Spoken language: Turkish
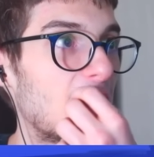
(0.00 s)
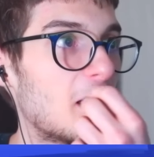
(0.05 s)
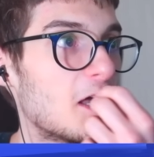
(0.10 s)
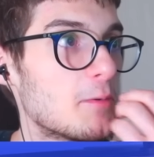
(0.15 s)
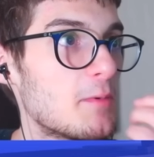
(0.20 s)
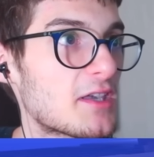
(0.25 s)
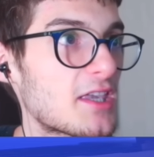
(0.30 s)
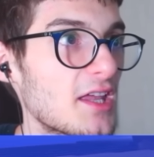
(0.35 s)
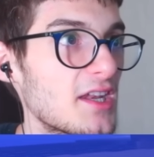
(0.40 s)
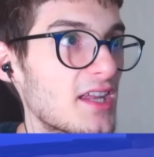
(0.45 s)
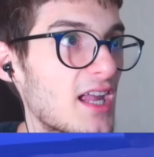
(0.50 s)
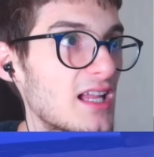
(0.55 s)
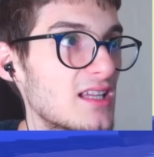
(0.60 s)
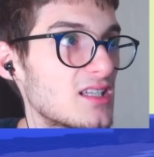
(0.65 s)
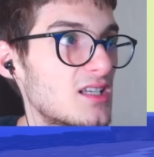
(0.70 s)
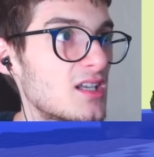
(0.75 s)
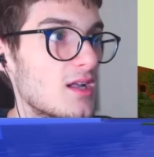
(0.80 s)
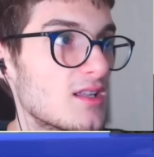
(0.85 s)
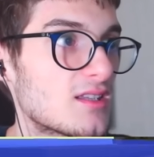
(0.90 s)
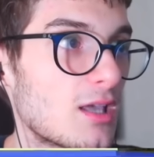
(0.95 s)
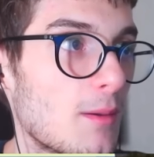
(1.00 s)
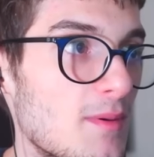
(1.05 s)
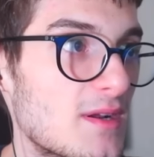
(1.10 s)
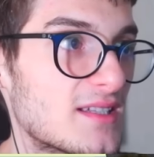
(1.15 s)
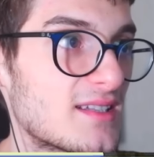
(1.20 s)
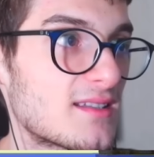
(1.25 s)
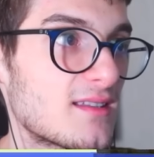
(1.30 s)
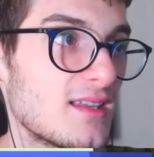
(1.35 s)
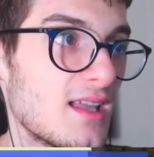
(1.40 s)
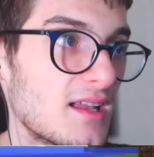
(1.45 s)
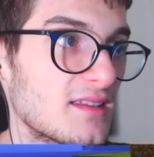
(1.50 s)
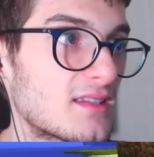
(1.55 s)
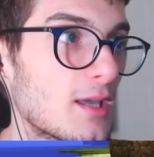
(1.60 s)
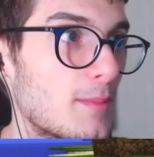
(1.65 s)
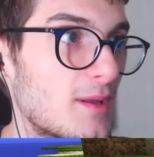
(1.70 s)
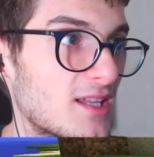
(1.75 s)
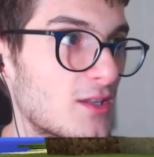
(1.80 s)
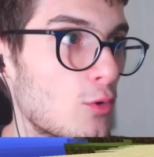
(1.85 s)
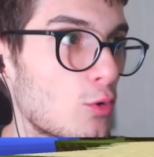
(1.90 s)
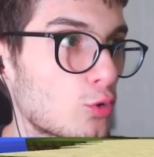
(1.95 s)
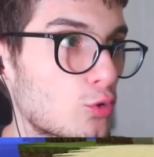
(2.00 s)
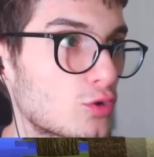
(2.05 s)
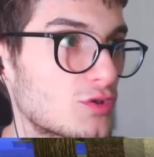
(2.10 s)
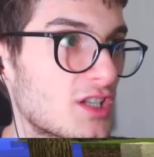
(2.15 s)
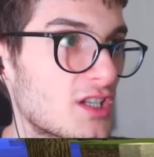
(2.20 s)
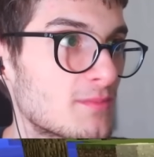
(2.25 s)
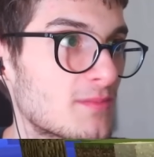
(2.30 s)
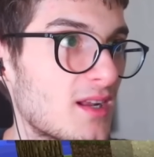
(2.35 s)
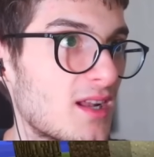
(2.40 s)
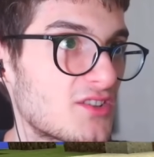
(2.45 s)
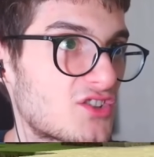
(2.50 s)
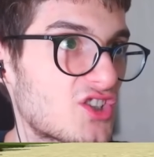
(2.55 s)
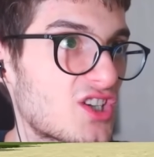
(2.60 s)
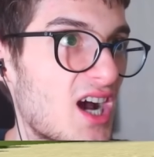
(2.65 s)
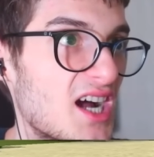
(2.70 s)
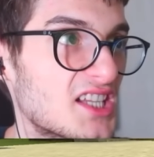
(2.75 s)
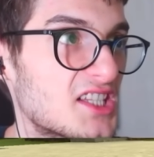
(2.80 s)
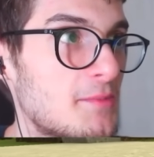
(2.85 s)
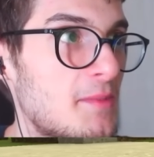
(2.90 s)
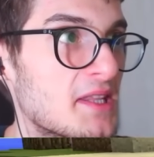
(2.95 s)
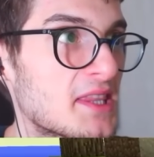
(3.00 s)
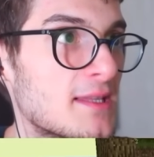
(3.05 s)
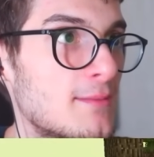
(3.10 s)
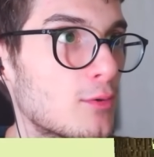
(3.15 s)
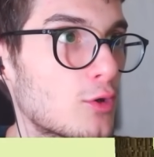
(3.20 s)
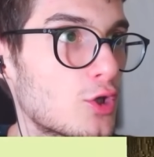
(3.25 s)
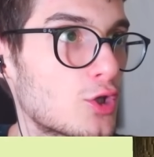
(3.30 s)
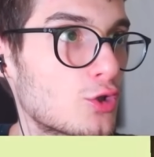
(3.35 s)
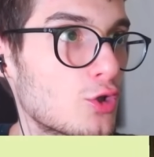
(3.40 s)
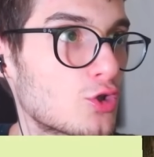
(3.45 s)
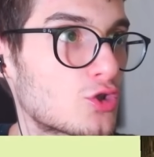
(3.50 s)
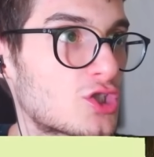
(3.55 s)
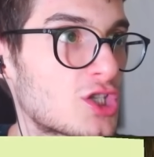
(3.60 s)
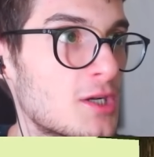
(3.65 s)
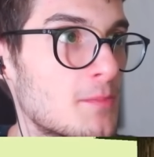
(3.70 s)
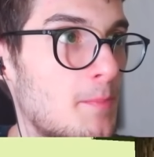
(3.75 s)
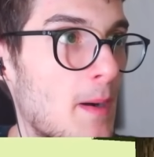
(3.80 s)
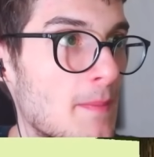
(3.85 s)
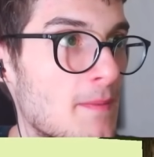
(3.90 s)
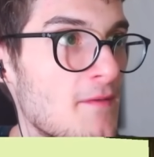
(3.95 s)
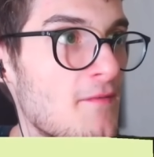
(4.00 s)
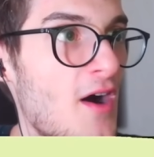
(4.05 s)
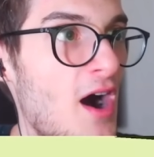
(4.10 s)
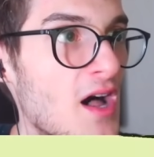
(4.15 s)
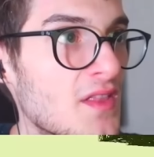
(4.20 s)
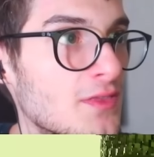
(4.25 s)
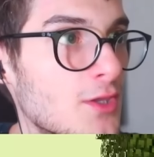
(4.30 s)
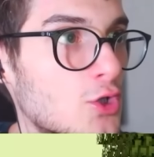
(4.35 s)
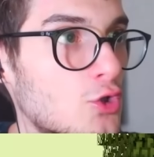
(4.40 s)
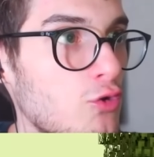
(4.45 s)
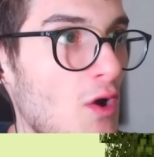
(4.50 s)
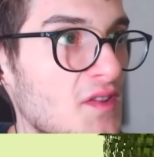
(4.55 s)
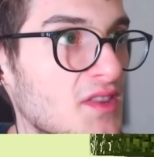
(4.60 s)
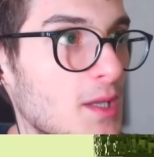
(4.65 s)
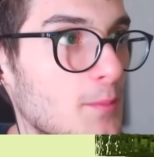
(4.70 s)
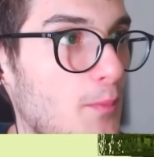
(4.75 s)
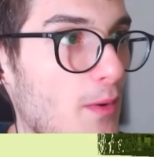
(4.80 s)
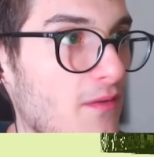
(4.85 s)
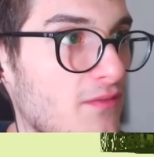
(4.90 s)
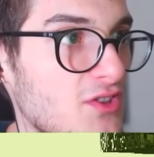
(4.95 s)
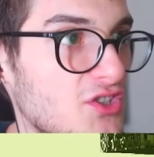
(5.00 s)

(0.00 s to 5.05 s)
Mekana geldik. Tabelada yani tabelada okuduklarımdan çıkardığım anlama göre dostlarım Bobby ve Anna şu anda bu evin